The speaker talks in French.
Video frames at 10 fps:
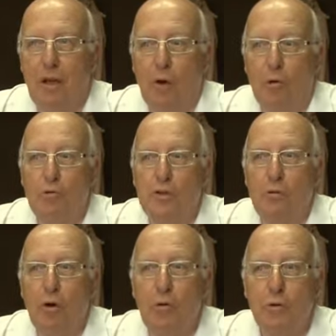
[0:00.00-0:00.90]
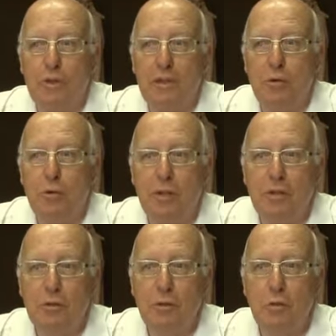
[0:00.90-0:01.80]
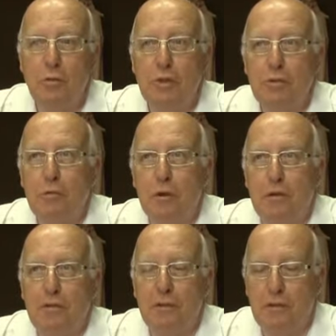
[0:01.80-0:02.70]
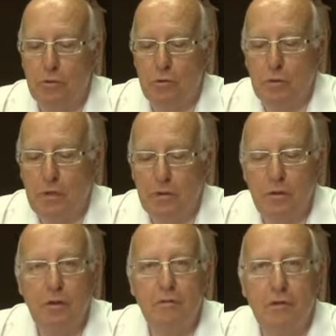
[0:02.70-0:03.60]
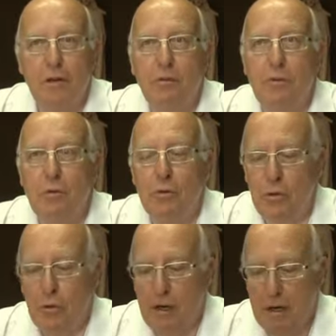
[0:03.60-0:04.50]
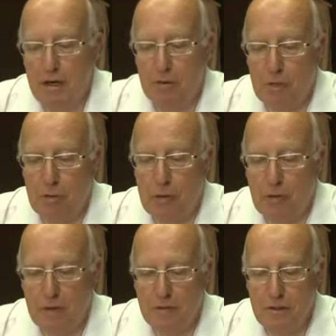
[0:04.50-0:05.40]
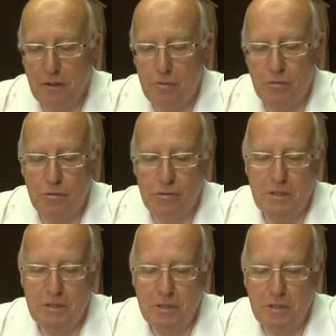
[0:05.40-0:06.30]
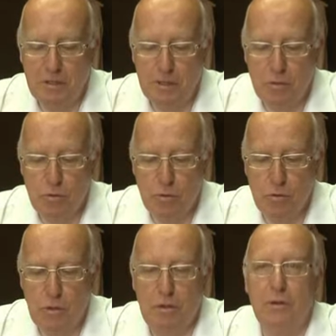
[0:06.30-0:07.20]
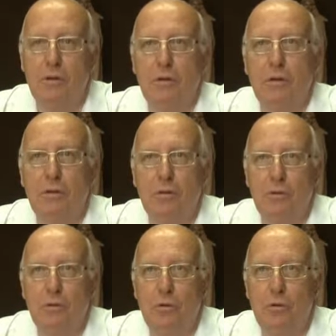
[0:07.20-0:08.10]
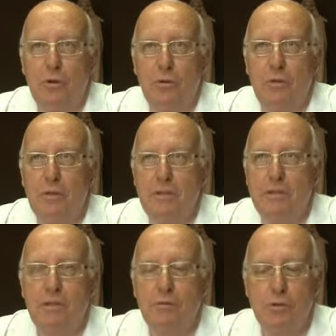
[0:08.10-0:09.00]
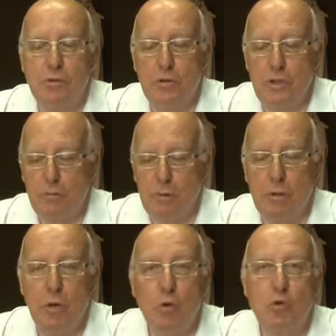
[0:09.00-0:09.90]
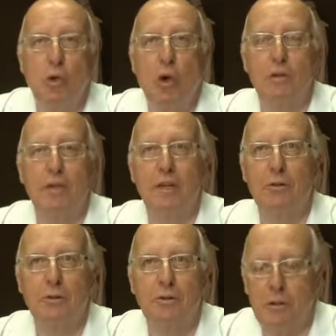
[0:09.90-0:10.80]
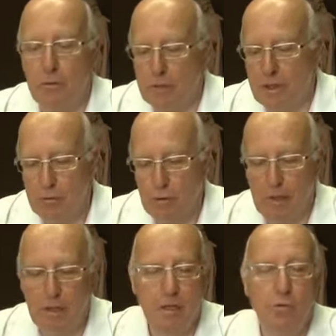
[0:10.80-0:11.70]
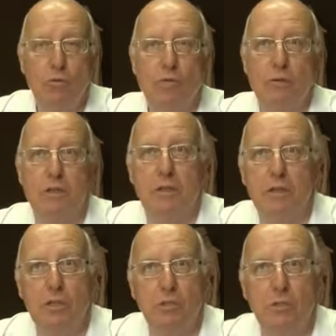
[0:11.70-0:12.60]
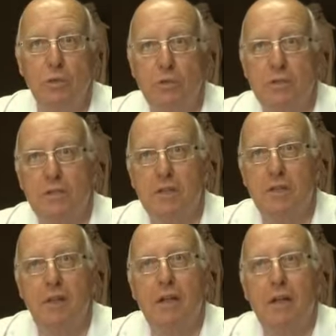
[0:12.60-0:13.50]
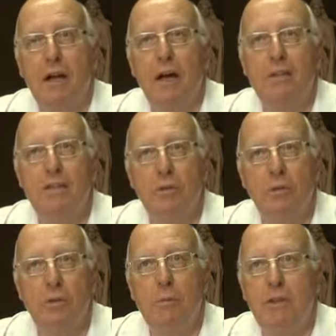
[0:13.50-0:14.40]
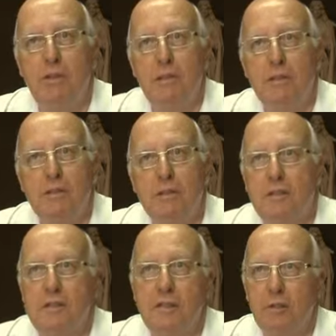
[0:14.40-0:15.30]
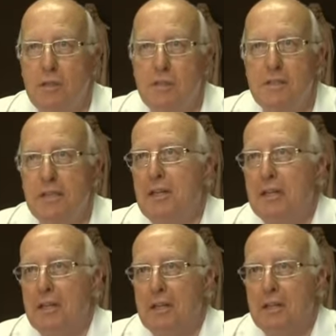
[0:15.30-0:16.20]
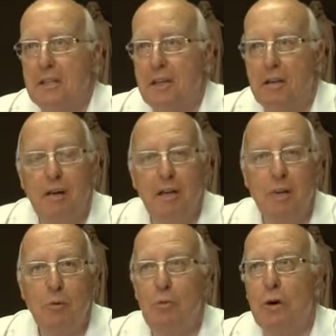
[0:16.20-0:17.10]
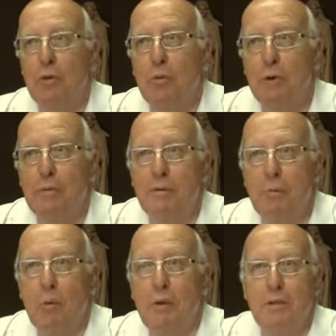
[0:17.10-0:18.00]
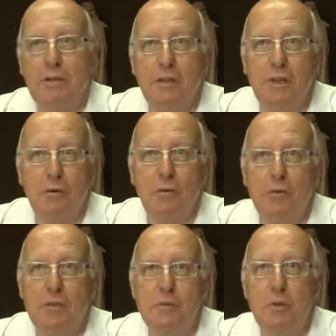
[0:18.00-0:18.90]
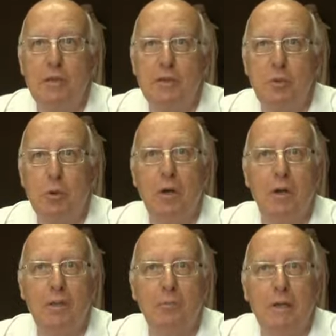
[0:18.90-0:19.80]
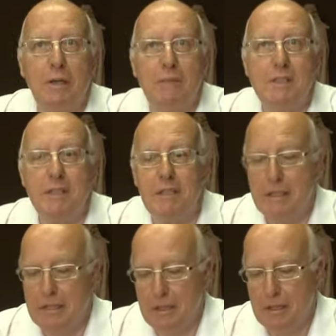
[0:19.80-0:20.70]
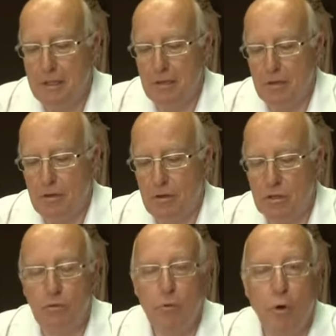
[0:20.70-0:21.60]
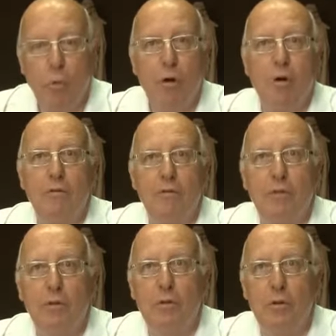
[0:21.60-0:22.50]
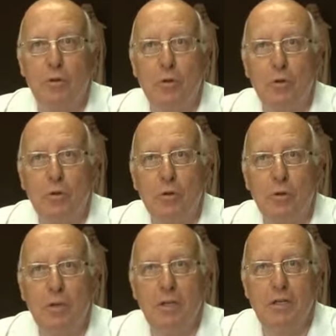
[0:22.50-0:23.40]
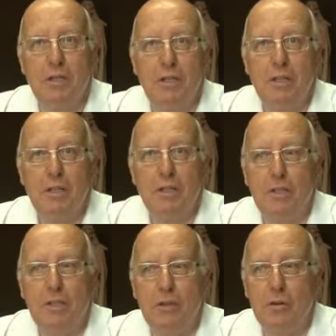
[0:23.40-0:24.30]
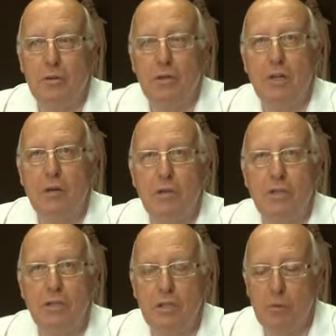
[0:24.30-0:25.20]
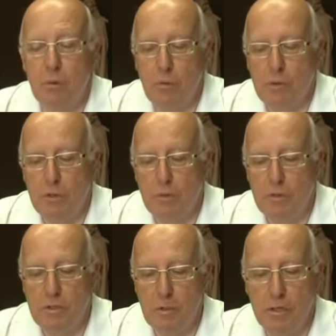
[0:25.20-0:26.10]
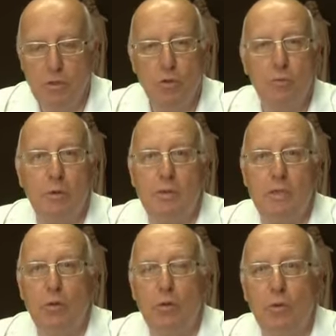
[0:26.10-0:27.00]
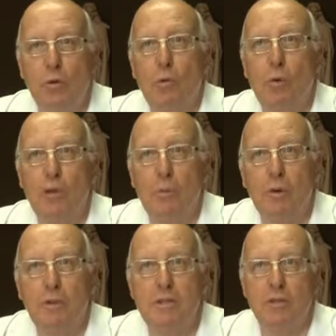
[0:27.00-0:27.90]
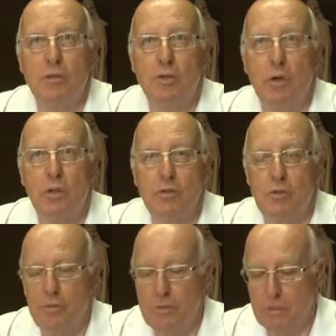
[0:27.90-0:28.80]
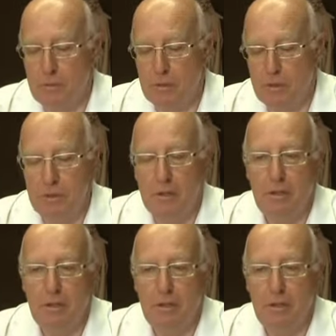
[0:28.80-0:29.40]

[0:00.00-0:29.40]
Alors nous avons rencontré des contraintes de toute nature quand on met en œuvre en milieu rural, en milieu enclavé, comme vous le disiez très justement, euh, une, initiative de ce type, eh bien, on se heurte à quelques difficultés naturelles. Et nous nous sommes attachés tout au long de ces années à essayer de démentir les statistiques de l'INSEE qui invariablement nous promettaient à une disparition lente mais, certaine. Euh, j'en veux pour preuve euh, notre, collège qui, dès l'origine, était promis à une disparition parce qu'il ne comportait pas un secteur scolaire suffisamment